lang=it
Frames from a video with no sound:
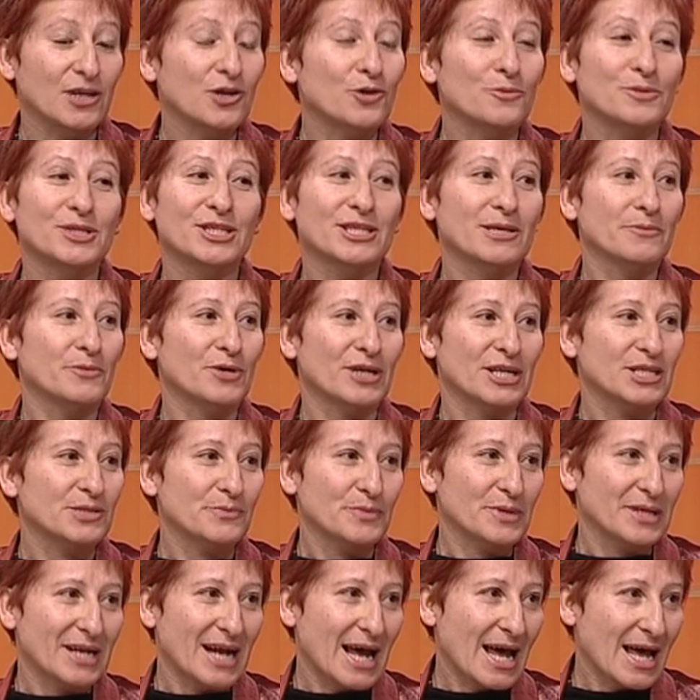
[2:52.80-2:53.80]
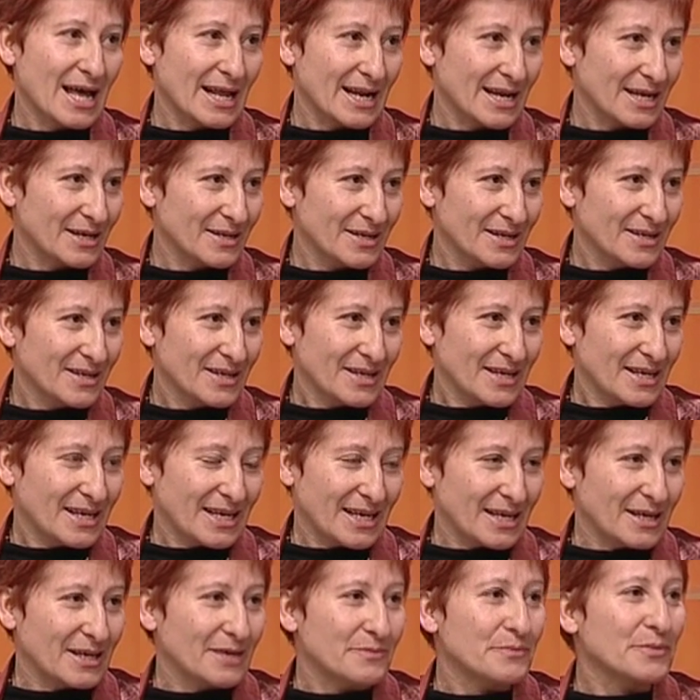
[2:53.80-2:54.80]
incominciamo a respirare
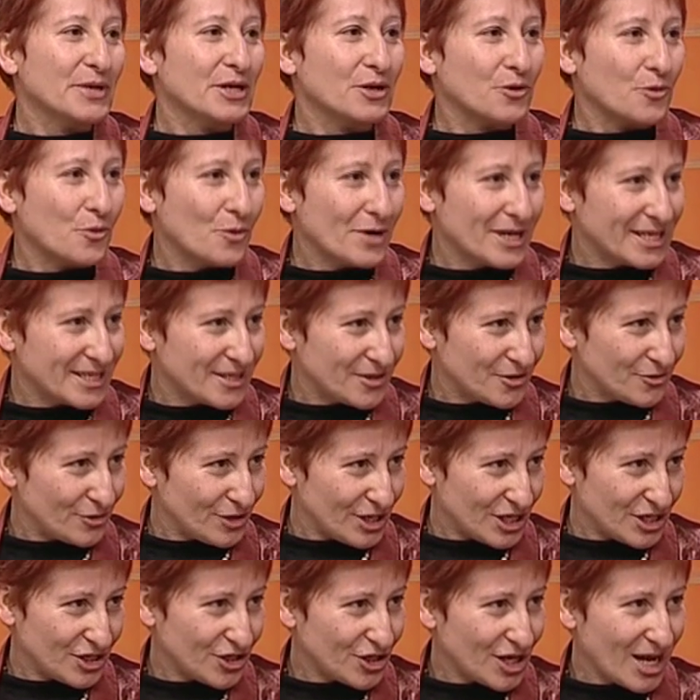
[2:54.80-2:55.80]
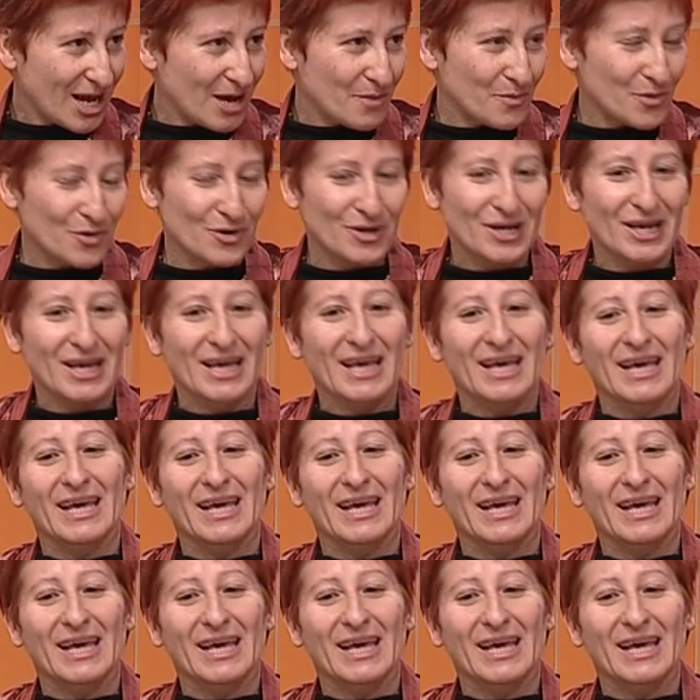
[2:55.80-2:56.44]
e per questo nasciamo